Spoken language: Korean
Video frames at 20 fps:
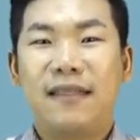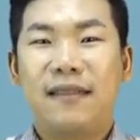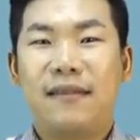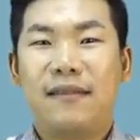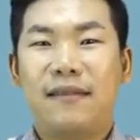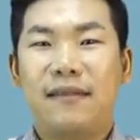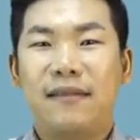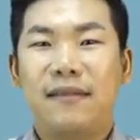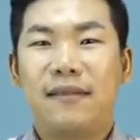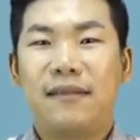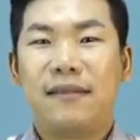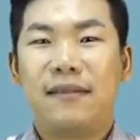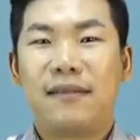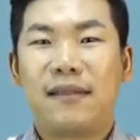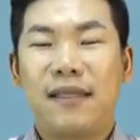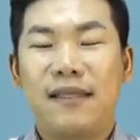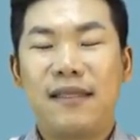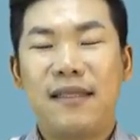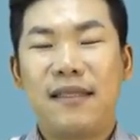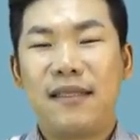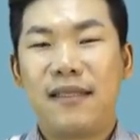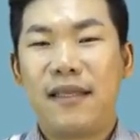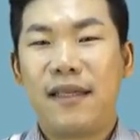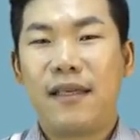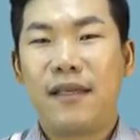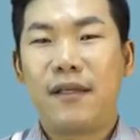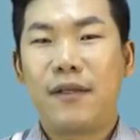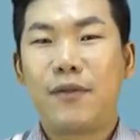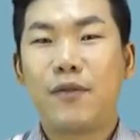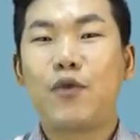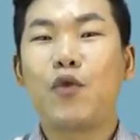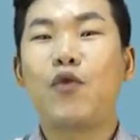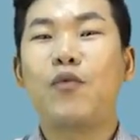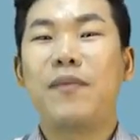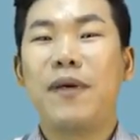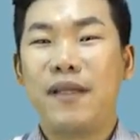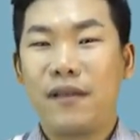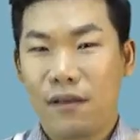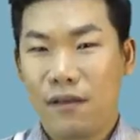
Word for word: 어, 단지 이제 조금만